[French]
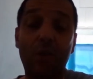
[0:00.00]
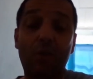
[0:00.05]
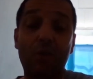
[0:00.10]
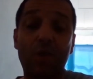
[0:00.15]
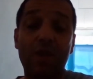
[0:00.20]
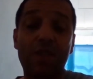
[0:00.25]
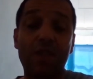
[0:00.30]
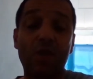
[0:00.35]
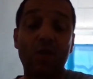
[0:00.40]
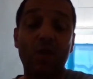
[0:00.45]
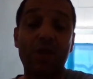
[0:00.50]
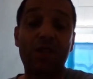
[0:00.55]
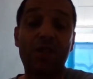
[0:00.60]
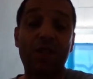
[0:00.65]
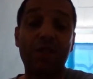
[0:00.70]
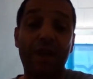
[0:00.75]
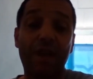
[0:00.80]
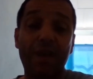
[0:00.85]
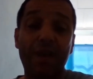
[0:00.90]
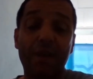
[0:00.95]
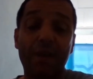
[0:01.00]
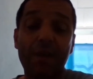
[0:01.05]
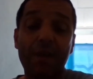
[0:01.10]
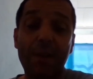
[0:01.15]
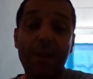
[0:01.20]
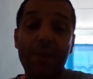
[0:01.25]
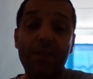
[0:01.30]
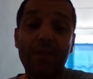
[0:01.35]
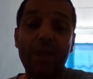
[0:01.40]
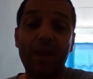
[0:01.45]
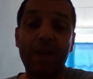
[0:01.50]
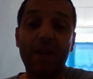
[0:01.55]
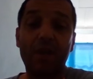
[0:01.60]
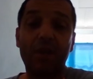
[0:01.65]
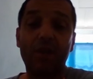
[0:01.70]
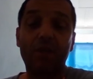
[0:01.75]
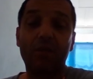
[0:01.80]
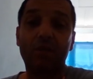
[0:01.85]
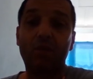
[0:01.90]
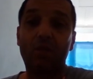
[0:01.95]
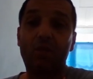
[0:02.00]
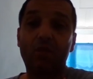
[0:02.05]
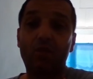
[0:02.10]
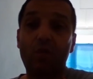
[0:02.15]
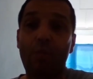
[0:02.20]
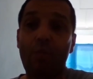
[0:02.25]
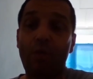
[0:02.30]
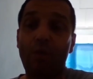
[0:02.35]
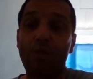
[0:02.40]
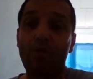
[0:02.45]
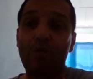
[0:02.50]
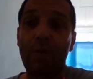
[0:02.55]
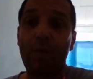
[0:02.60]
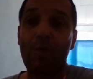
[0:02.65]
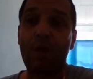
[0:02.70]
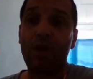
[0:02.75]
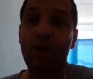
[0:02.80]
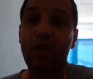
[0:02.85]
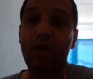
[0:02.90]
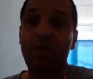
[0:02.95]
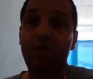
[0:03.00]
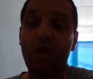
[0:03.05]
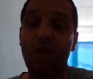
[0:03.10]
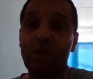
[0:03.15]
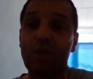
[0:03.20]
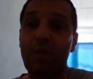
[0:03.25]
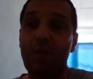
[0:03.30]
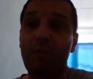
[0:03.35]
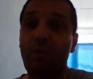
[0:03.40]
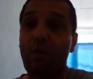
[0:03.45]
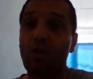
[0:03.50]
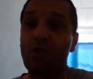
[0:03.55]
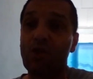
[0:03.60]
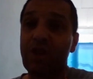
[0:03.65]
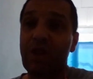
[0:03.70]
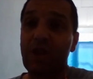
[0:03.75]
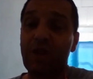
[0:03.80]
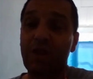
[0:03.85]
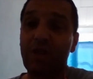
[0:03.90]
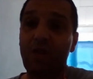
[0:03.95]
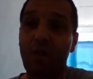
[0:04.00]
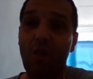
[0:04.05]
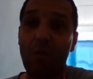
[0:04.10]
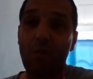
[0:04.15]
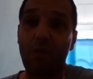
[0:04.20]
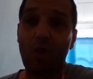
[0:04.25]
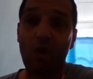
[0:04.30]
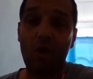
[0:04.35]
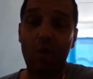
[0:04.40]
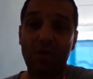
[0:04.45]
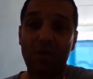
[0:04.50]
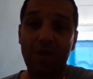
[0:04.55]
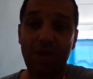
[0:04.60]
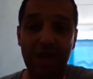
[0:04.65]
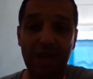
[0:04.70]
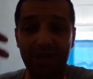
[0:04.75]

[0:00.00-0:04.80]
la saison estivale je pense qu'à partir de la semaine prochaine, on va pouvoir commencer à casser